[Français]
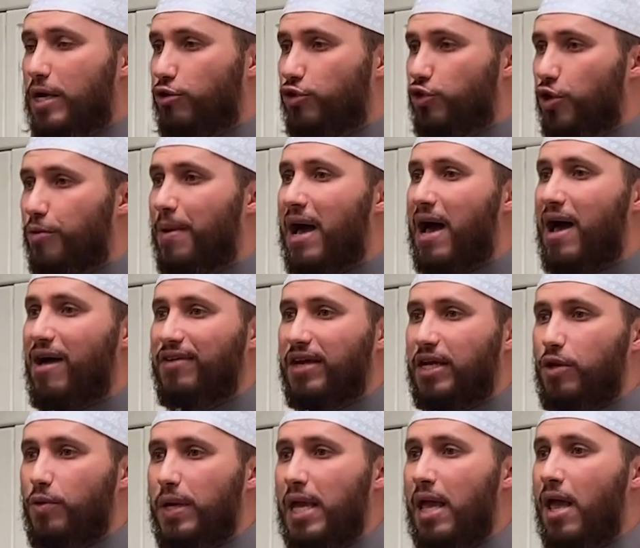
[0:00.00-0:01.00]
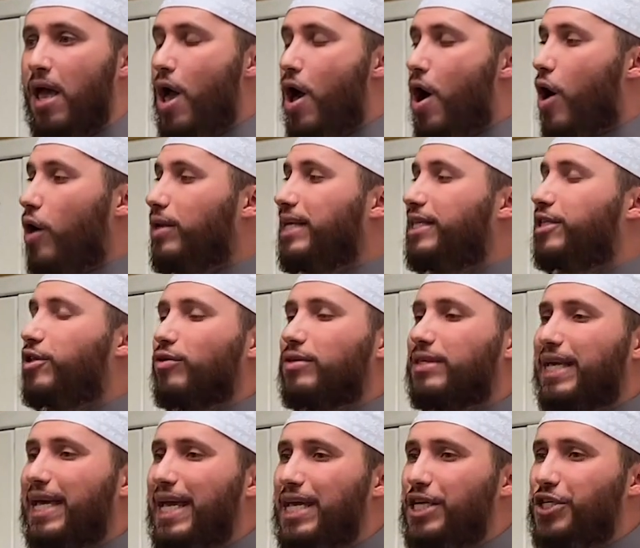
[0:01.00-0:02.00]
le chemin avec lui en étant
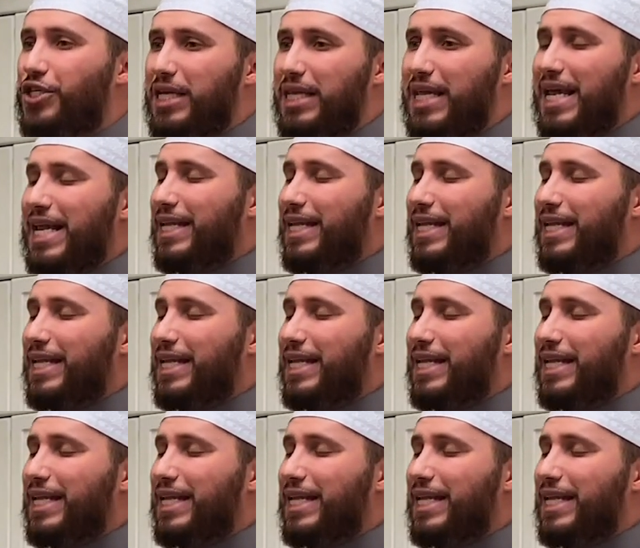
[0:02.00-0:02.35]
très gêné,